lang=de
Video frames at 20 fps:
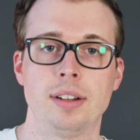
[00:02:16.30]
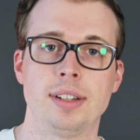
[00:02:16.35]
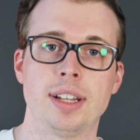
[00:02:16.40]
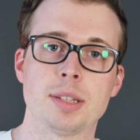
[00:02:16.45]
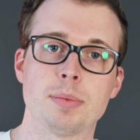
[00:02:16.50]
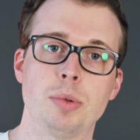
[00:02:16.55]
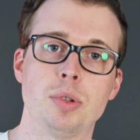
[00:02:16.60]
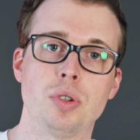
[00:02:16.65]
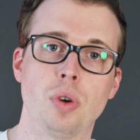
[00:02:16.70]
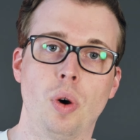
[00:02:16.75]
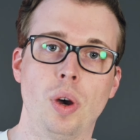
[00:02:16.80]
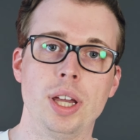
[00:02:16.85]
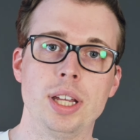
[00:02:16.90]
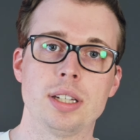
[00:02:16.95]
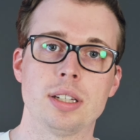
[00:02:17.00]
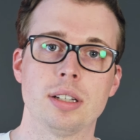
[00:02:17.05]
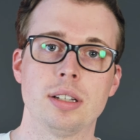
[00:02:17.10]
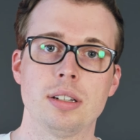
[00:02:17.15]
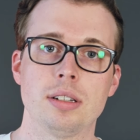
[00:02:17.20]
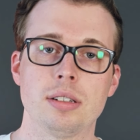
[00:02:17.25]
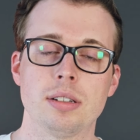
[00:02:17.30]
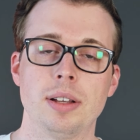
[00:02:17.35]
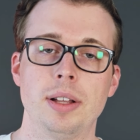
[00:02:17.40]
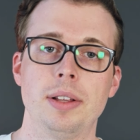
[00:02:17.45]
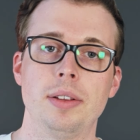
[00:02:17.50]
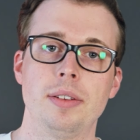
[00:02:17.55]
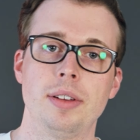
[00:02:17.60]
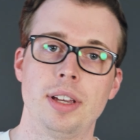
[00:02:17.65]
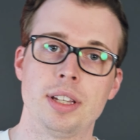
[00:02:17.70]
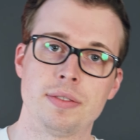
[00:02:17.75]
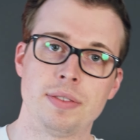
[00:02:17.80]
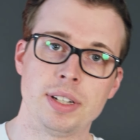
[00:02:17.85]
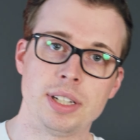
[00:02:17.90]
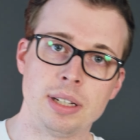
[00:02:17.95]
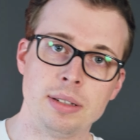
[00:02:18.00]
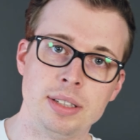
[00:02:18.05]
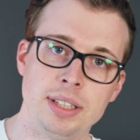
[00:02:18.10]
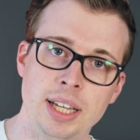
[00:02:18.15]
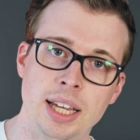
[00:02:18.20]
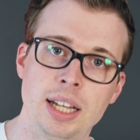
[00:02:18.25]
Das bedeutet, es wird
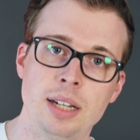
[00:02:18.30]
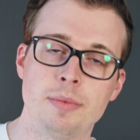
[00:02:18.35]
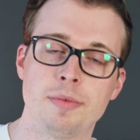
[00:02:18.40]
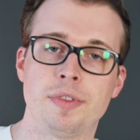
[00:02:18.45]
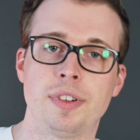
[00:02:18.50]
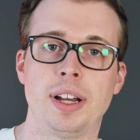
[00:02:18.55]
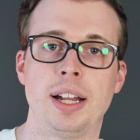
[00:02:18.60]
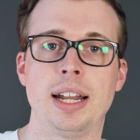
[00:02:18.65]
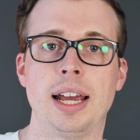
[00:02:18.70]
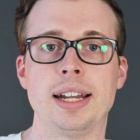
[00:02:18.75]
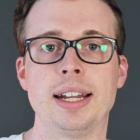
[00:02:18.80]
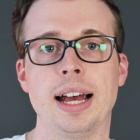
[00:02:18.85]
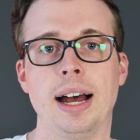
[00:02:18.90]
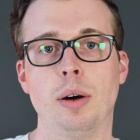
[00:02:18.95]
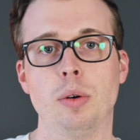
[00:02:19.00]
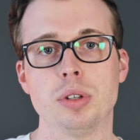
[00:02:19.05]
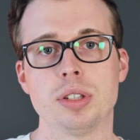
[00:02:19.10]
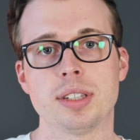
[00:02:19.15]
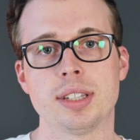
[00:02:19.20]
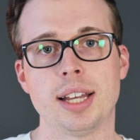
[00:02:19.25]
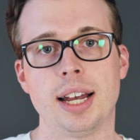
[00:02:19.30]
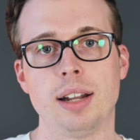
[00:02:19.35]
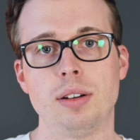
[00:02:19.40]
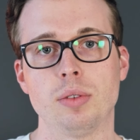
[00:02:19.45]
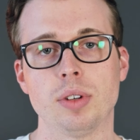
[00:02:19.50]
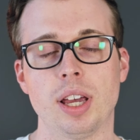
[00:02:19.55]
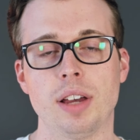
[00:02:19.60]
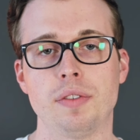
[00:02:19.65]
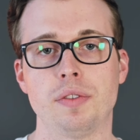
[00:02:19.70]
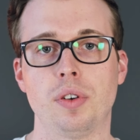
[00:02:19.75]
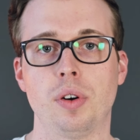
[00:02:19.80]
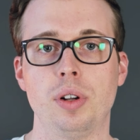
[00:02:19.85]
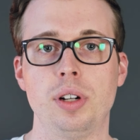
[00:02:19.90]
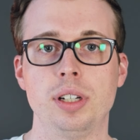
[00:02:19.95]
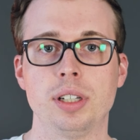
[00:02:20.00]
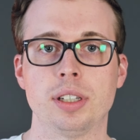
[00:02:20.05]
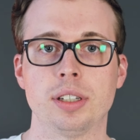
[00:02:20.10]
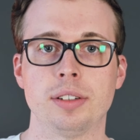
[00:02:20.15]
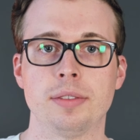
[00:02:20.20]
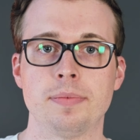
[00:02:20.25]
in jedem Fall eine Auszahlung
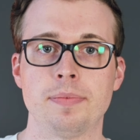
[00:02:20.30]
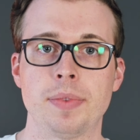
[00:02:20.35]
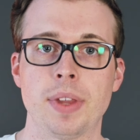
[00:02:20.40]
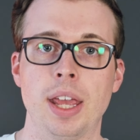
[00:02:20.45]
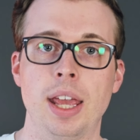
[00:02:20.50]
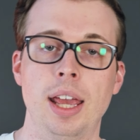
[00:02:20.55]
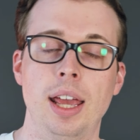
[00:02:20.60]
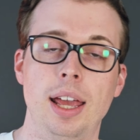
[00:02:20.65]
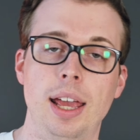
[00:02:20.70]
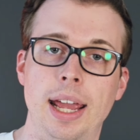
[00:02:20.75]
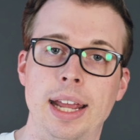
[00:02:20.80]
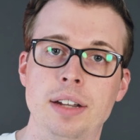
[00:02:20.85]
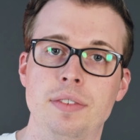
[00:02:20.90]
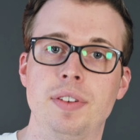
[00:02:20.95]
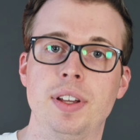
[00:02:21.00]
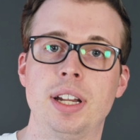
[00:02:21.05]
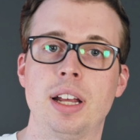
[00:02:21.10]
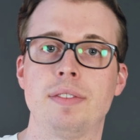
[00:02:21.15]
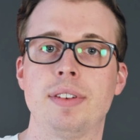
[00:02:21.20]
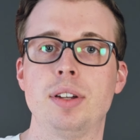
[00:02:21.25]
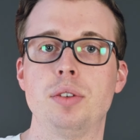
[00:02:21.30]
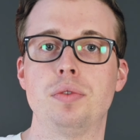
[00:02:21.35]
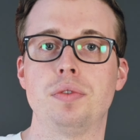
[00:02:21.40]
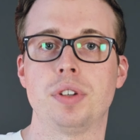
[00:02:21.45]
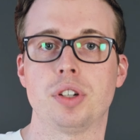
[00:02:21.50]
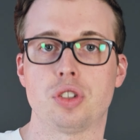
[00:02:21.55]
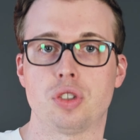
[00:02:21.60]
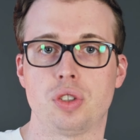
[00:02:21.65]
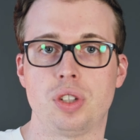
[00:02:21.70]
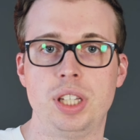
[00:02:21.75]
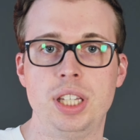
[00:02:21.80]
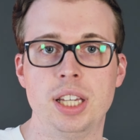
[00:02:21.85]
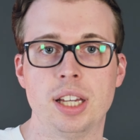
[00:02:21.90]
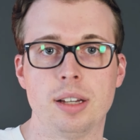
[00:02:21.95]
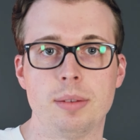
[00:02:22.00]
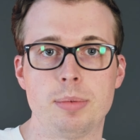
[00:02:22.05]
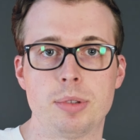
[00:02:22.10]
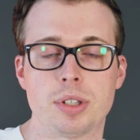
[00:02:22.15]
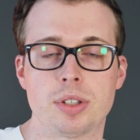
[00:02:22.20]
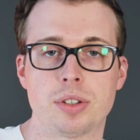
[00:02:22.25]
erfolgen, entweder wenn du
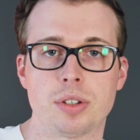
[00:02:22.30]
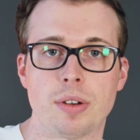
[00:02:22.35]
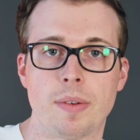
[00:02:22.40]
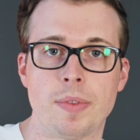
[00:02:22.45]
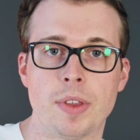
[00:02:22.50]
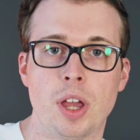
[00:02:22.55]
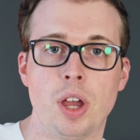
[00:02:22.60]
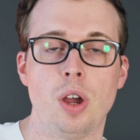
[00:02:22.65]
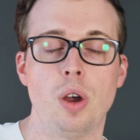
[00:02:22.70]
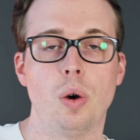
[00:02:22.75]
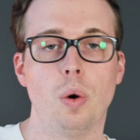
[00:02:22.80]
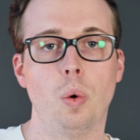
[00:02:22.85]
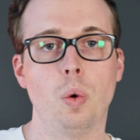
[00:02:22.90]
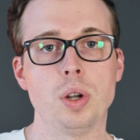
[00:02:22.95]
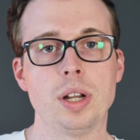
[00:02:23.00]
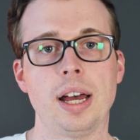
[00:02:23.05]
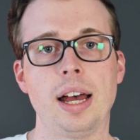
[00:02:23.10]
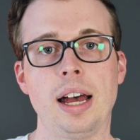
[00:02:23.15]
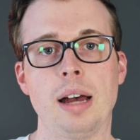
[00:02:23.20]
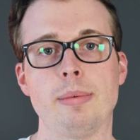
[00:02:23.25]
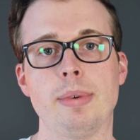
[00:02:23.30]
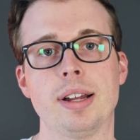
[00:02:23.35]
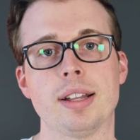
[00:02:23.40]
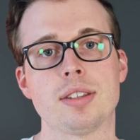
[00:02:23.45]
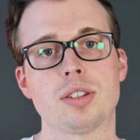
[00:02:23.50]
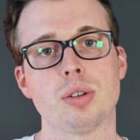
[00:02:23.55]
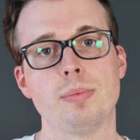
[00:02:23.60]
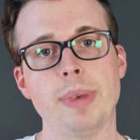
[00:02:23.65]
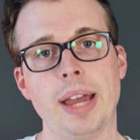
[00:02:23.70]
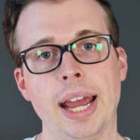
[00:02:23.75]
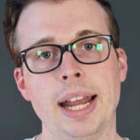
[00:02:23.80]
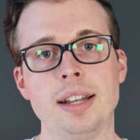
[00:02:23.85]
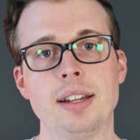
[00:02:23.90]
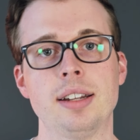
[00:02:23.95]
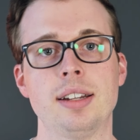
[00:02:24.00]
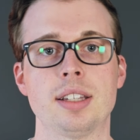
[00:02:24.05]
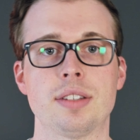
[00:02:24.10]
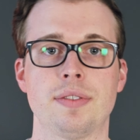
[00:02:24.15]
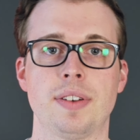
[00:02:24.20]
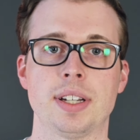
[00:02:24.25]
verstirbst oder aber zum
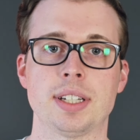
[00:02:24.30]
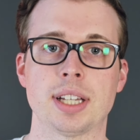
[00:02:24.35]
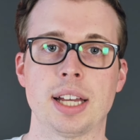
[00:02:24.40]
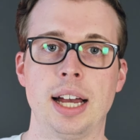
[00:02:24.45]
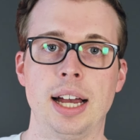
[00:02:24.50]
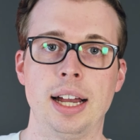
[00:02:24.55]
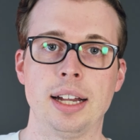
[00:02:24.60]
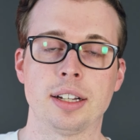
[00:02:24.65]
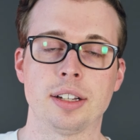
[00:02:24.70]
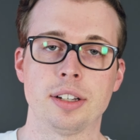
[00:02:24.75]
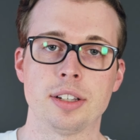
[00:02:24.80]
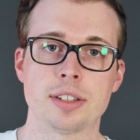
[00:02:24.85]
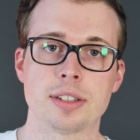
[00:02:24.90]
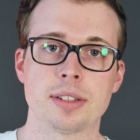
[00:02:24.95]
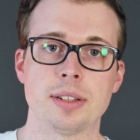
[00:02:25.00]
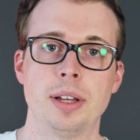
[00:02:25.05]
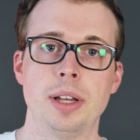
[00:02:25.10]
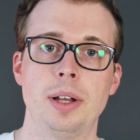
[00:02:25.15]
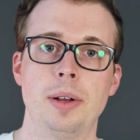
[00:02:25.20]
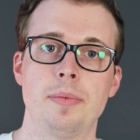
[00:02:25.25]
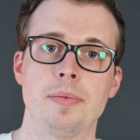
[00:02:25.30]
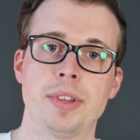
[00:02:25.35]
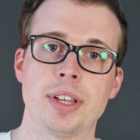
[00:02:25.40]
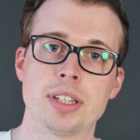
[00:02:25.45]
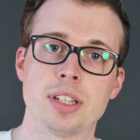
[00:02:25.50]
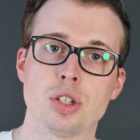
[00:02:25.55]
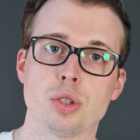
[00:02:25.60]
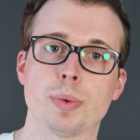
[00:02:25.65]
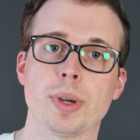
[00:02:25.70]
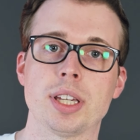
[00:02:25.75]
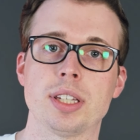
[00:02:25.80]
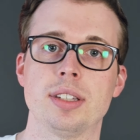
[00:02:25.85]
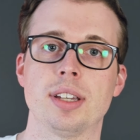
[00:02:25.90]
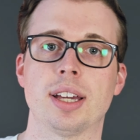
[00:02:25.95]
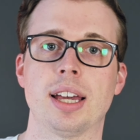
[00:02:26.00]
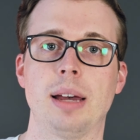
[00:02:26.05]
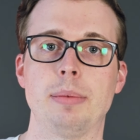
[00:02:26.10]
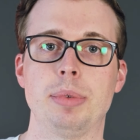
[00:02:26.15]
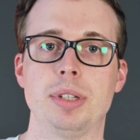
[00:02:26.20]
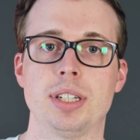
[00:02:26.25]
Ende des Vertrages das
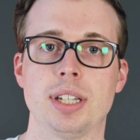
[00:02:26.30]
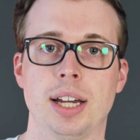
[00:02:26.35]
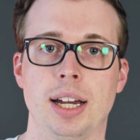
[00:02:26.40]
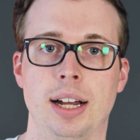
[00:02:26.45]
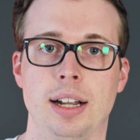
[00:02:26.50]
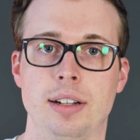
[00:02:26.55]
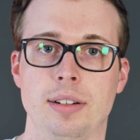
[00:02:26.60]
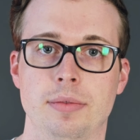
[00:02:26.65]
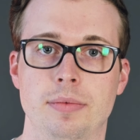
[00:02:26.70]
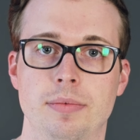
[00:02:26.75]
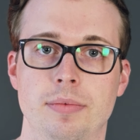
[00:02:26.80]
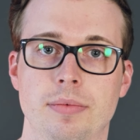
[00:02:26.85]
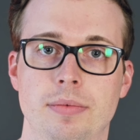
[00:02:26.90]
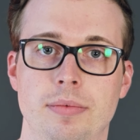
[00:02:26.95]
entsprechende Kapital.